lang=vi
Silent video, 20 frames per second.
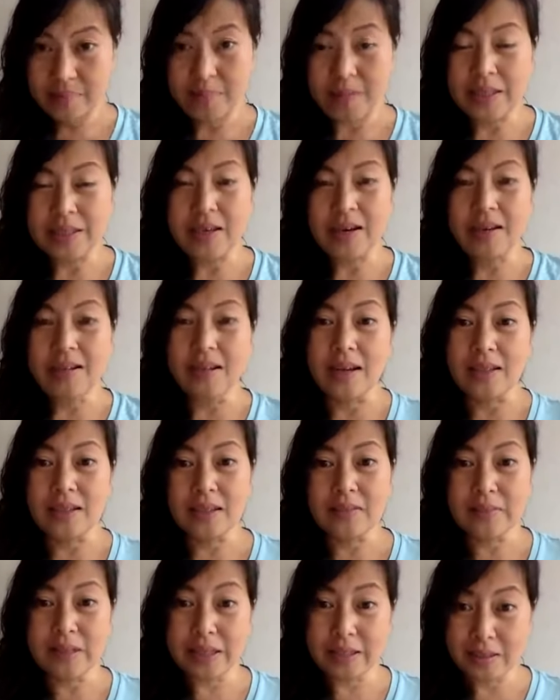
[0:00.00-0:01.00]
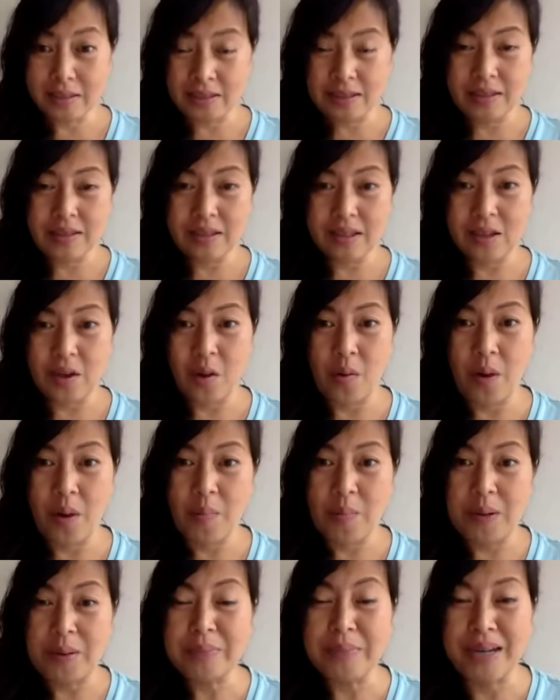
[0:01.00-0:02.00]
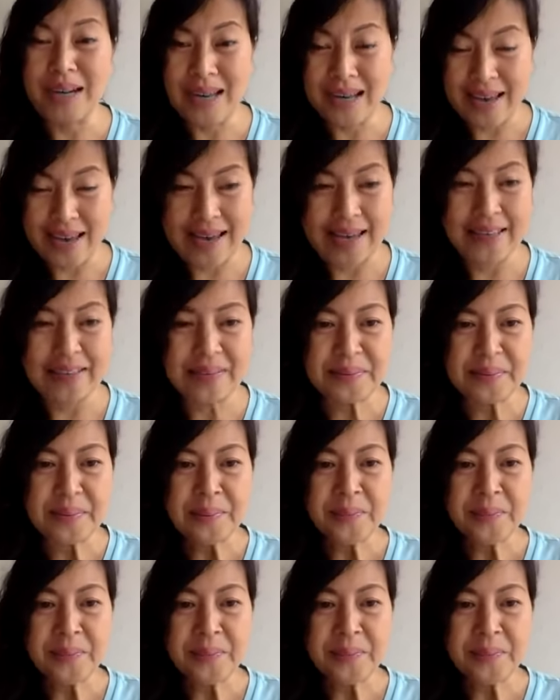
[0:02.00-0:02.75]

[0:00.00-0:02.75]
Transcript: bị ngớ ngẩn tới biết tới, tới độ không biết mình là ai